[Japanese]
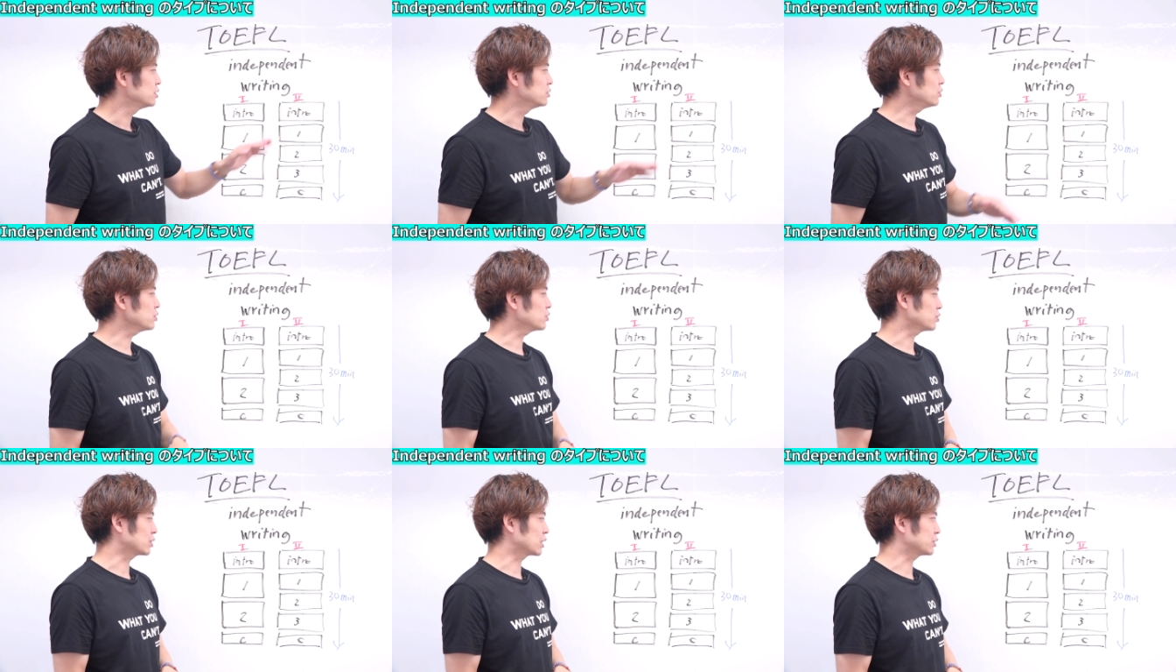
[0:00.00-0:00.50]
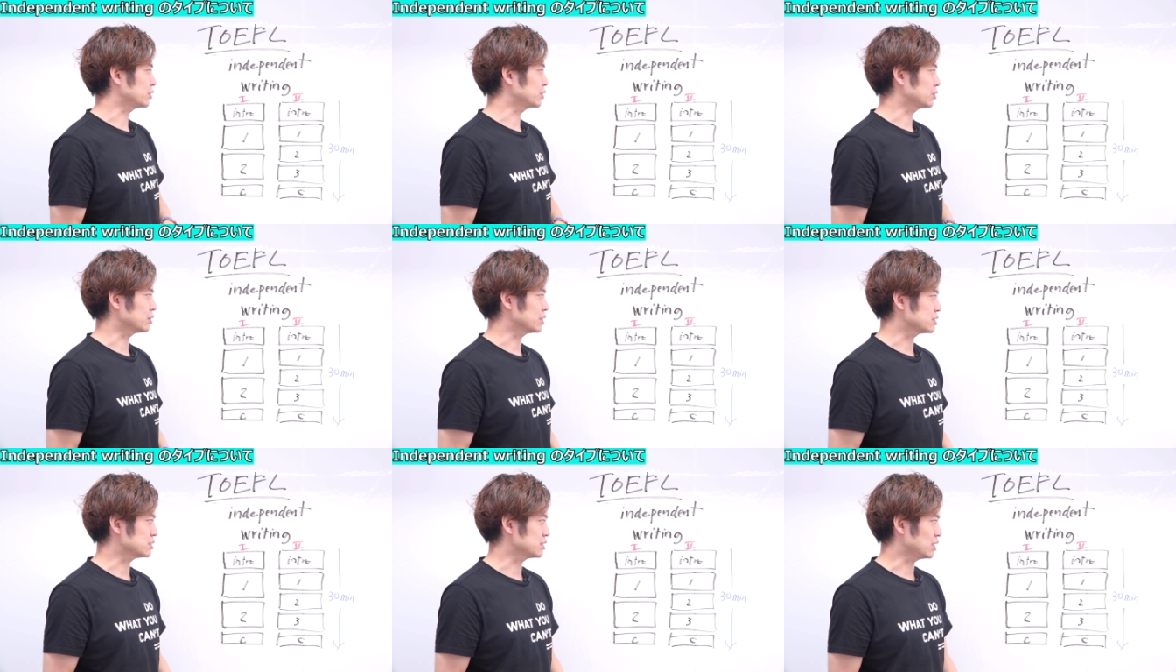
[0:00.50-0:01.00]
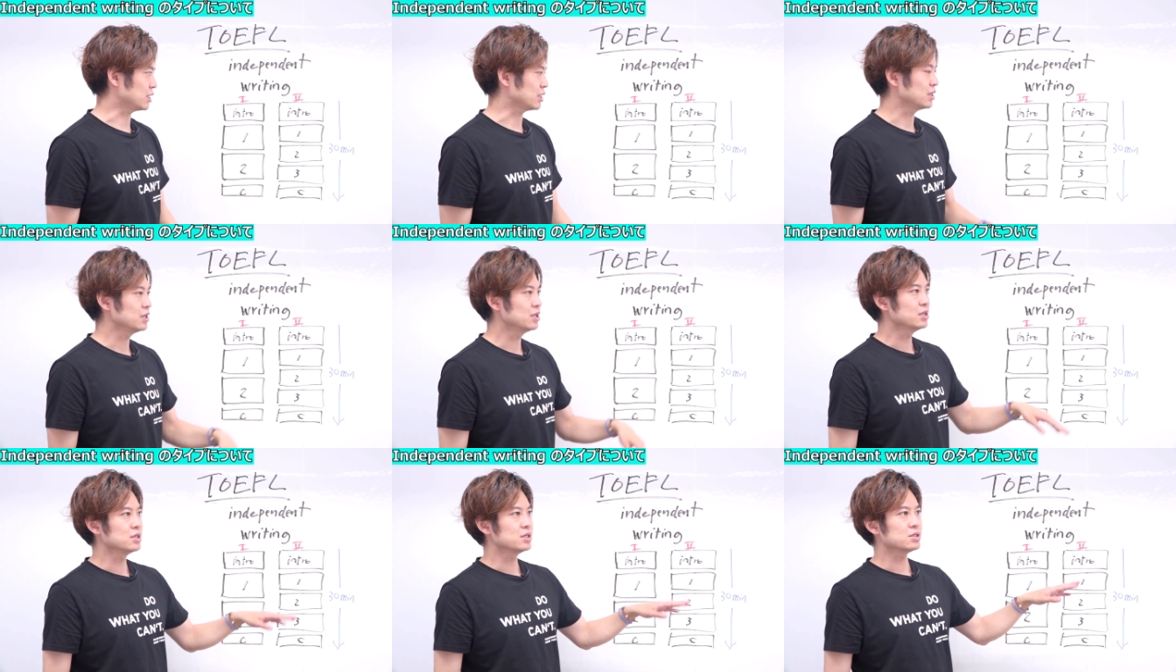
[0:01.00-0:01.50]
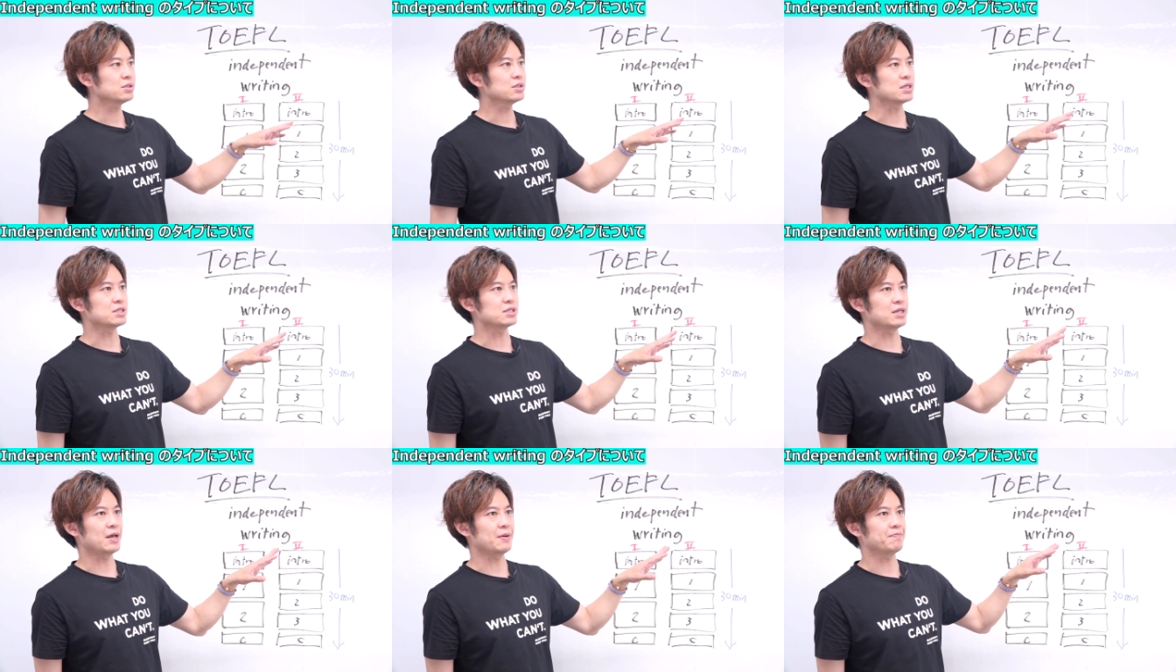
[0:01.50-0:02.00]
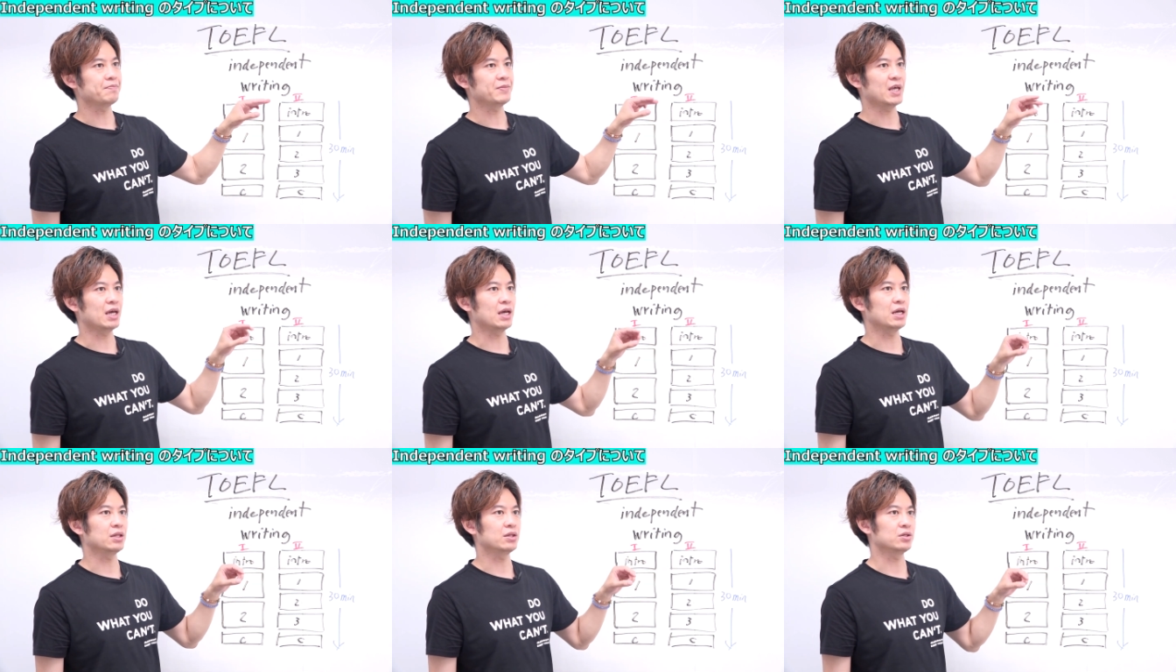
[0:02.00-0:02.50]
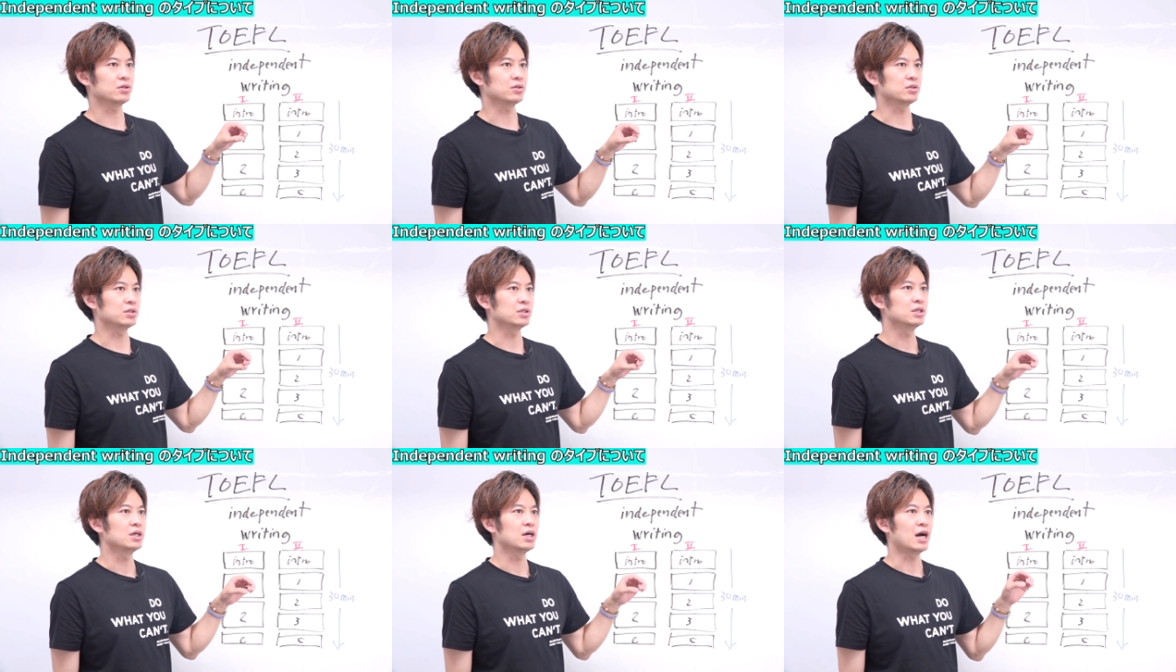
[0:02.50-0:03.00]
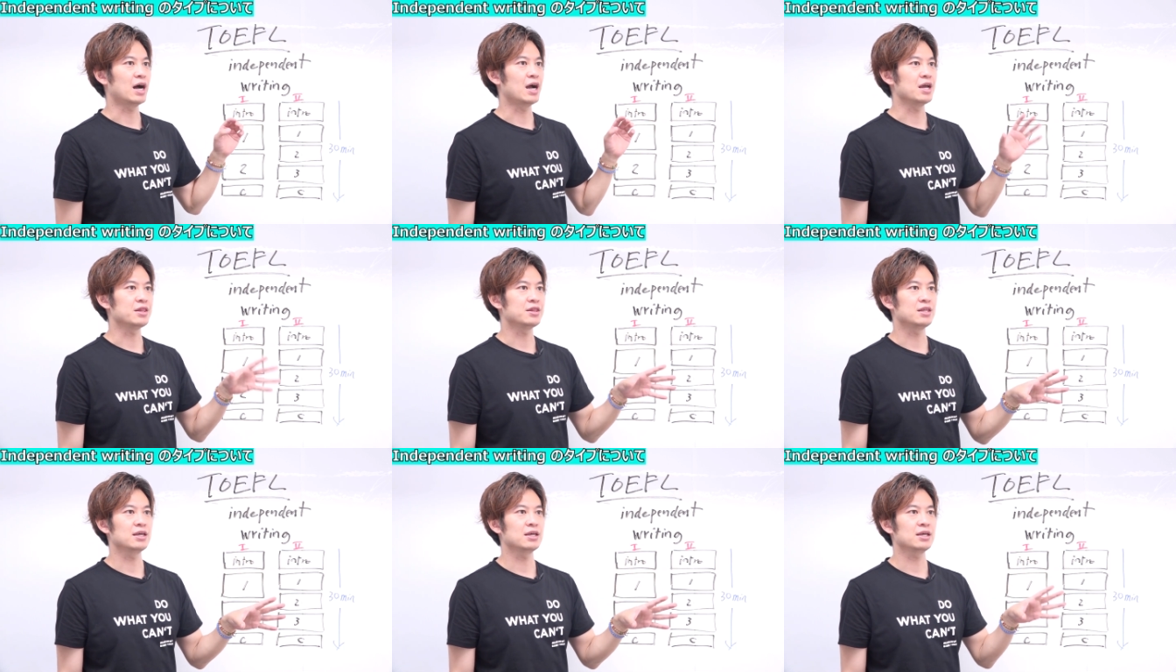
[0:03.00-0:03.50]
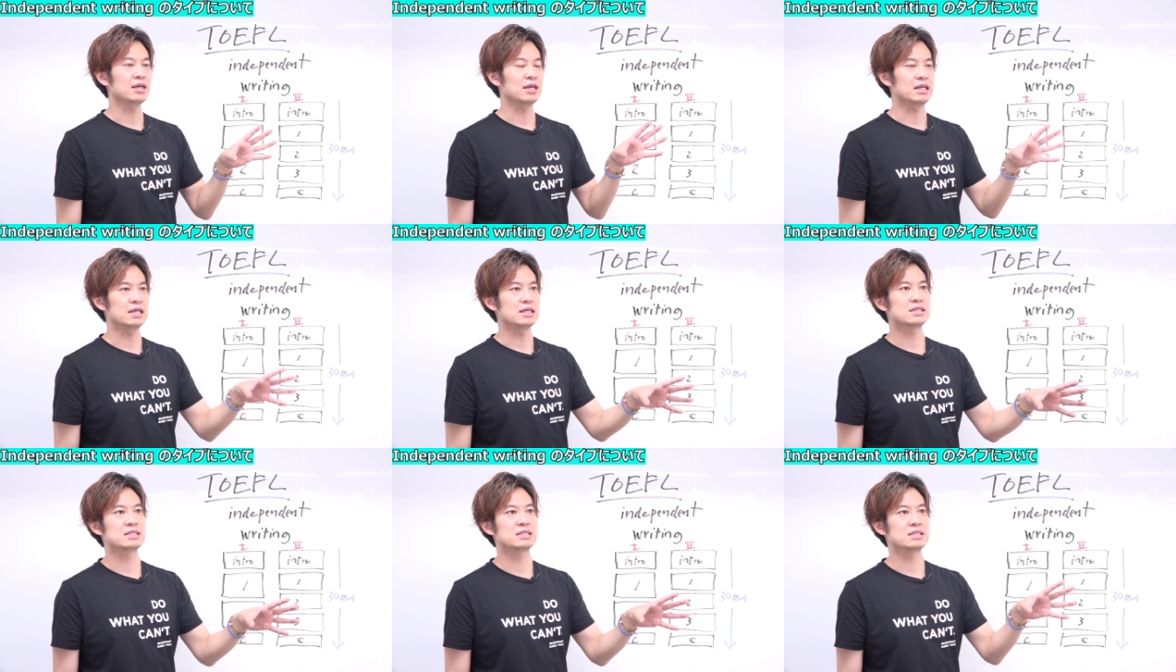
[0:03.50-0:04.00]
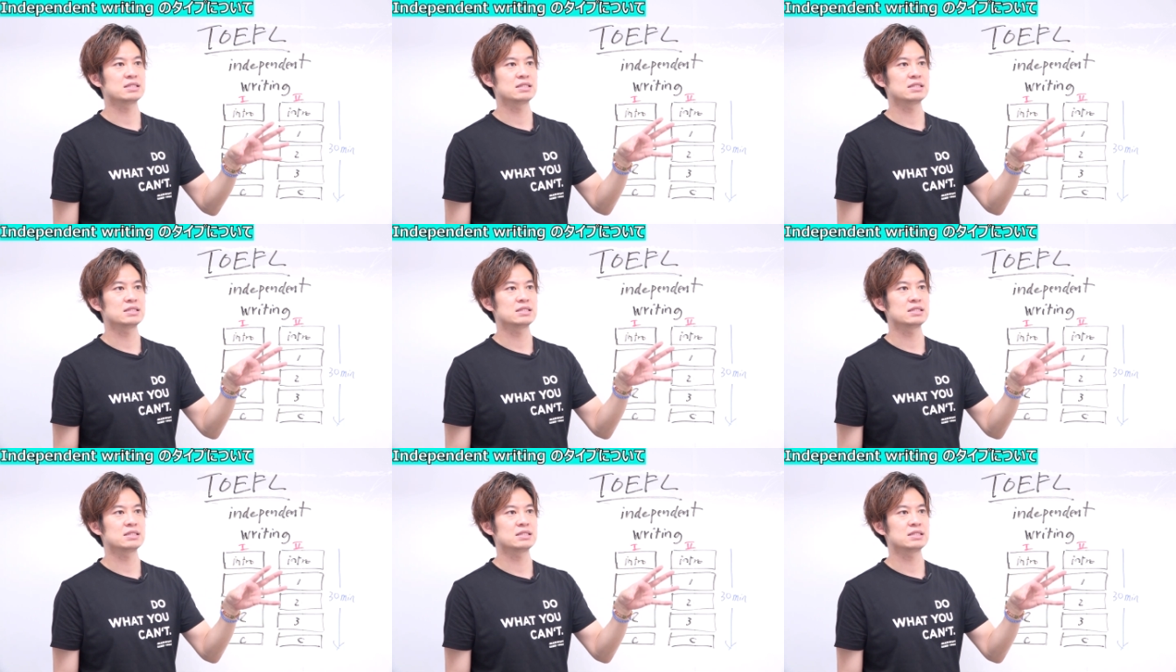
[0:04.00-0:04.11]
どういうことかというとですね、そうですね、えっ、と、I think it is